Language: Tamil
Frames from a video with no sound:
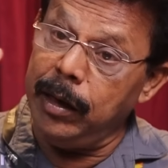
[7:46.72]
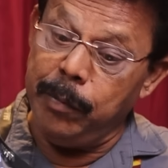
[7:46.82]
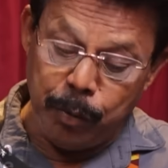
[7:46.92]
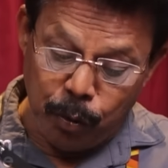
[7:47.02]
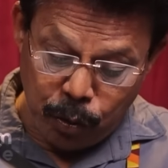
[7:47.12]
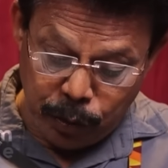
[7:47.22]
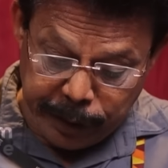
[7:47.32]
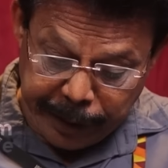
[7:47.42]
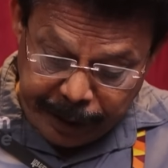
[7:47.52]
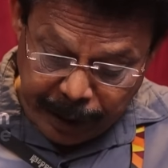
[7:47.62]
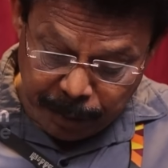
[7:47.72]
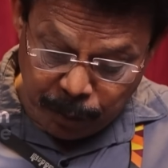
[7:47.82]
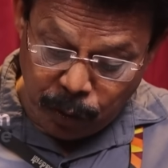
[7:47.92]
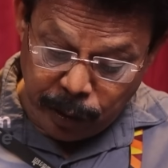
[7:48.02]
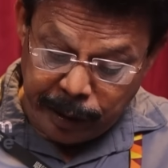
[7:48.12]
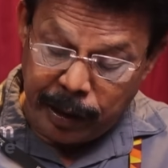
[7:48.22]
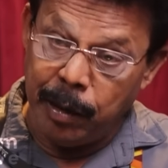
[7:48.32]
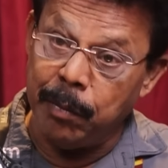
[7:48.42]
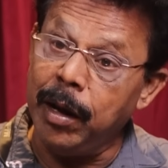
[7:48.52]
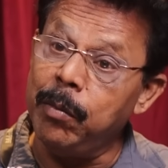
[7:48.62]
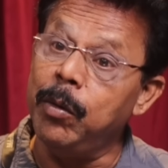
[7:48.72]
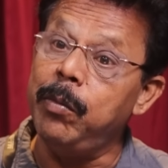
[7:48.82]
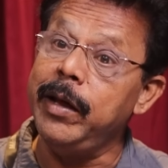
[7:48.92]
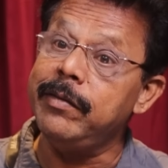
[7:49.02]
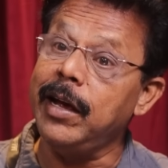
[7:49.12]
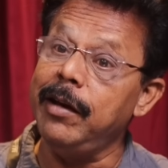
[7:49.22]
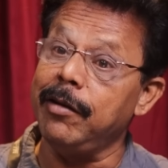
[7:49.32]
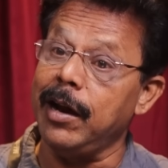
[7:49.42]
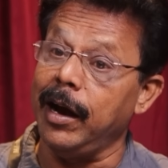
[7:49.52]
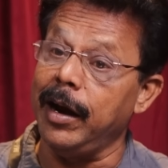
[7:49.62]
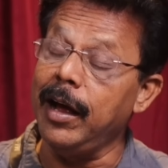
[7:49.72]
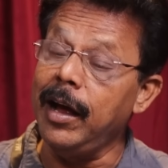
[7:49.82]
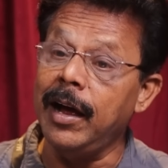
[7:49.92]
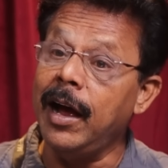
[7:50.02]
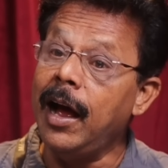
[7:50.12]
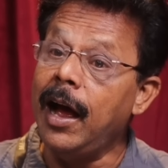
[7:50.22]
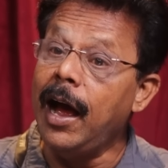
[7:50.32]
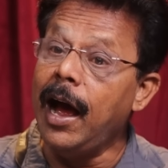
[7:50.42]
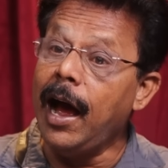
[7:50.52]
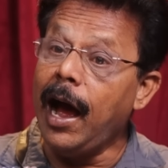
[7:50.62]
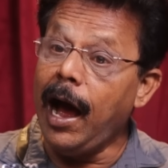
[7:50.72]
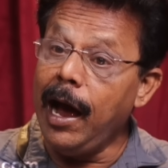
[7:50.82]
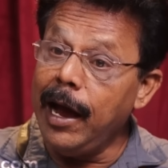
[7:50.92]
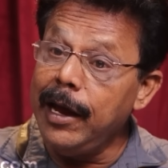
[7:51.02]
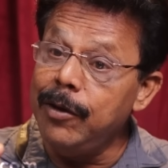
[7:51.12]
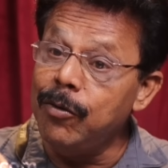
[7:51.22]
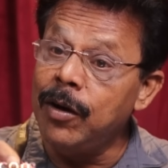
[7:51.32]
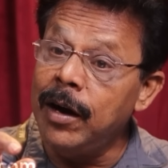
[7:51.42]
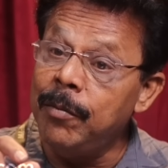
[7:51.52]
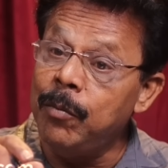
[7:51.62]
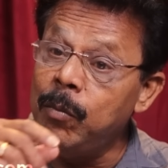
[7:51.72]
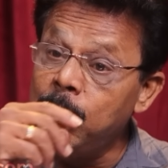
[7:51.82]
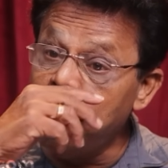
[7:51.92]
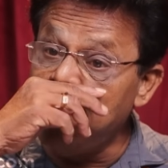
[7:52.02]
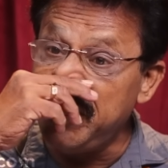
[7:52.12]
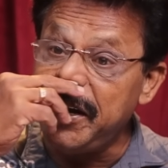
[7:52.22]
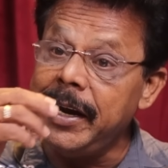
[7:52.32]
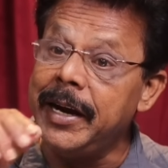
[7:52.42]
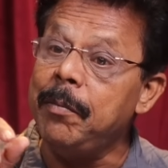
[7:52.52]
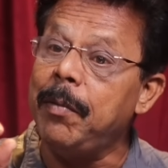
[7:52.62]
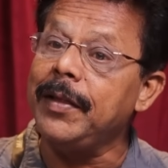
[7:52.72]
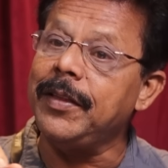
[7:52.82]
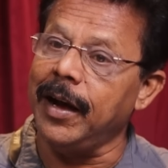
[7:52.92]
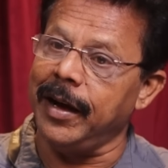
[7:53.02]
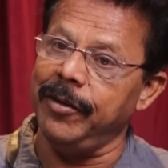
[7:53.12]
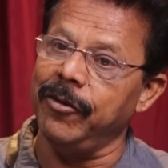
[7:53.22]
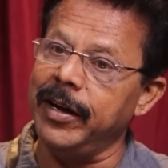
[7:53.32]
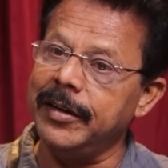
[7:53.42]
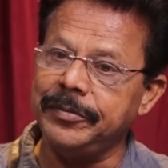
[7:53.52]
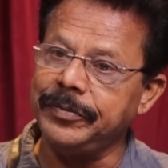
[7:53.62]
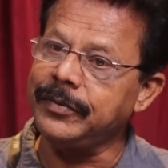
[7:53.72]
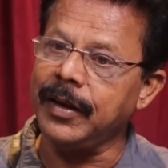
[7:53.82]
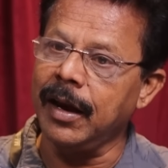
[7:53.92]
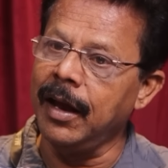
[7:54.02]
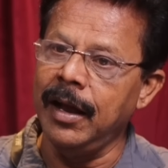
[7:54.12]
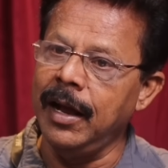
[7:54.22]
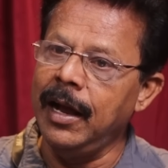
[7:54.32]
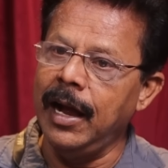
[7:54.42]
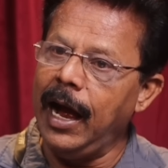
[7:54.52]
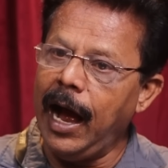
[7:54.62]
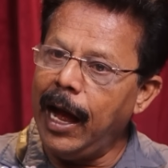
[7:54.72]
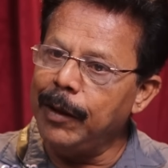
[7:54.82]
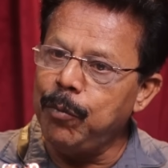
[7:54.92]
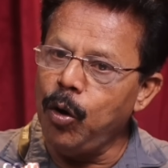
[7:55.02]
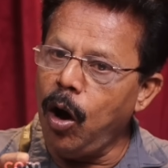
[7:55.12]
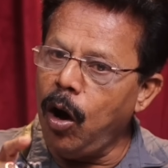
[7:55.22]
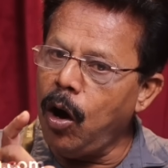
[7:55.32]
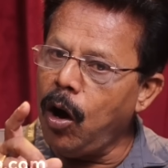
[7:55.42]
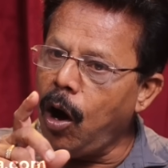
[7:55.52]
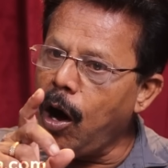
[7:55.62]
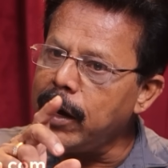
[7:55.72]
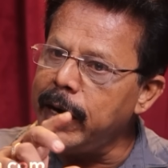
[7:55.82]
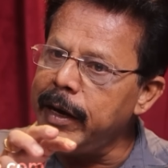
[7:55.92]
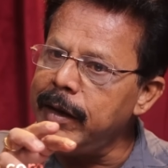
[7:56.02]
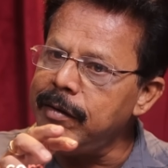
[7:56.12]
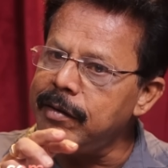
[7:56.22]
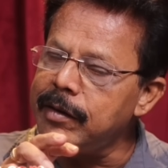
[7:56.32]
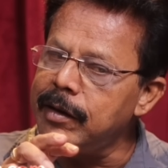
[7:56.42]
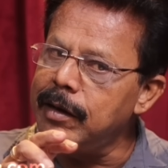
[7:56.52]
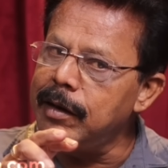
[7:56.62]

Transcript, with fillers: இப்போது திண்டுக்கல் மோகன் ராம்லாம் மொபிலைஸ் ஆகி வராங்கன்னா இவங்க மூமெண்ட்டை என்ன பார்த்தாங்க இவங்க அப்போது ஆர்கனைஸ்டு